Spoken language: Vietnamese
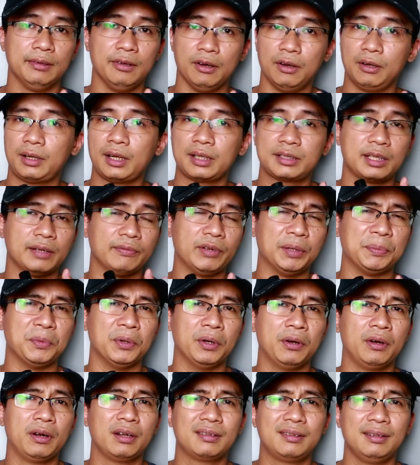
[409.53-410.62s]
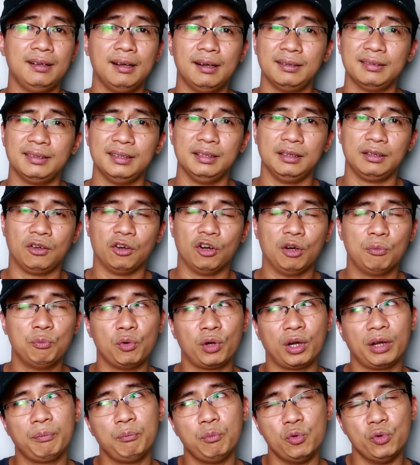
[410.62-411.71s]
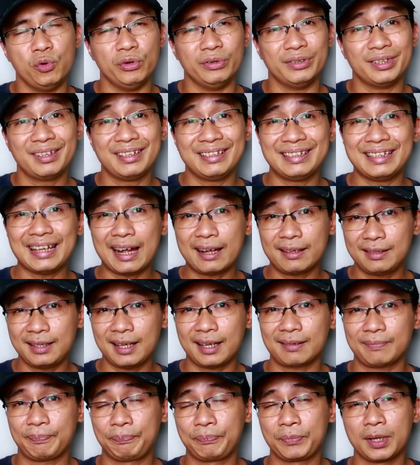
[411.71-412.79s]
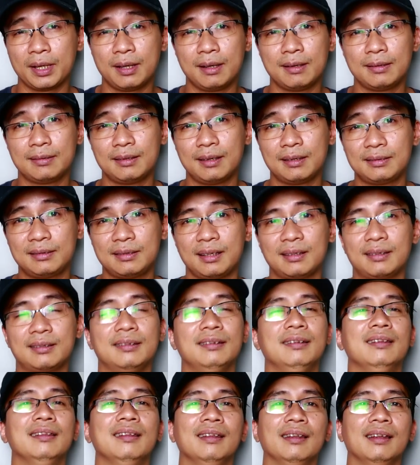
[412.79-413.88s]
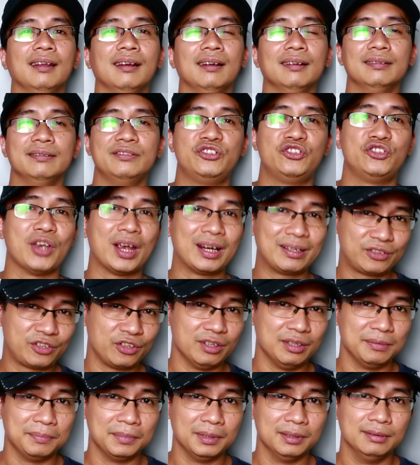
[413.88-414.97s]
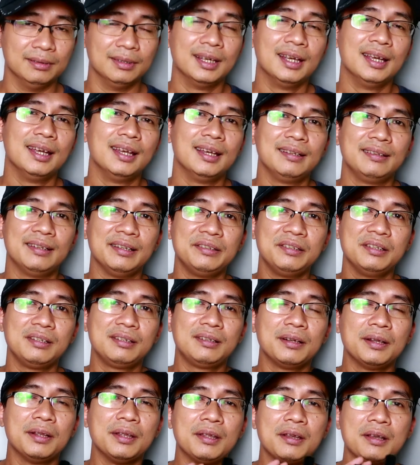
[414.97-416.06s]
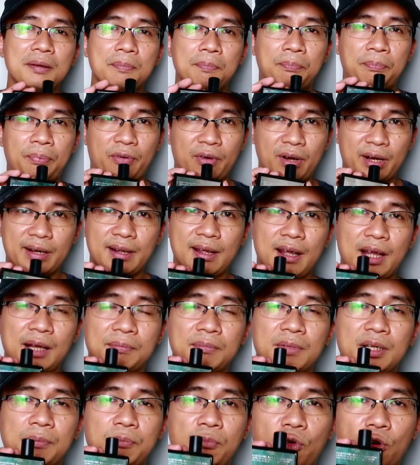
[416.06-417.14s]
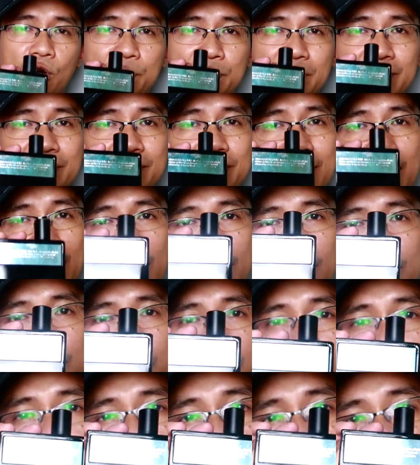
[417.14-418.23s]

Đó, các sản phẩm của họ thường thì có một cái mùi rất là nhã nhặn, rất rất là gentleman. Thế nhưng Prada Amber Prime Intense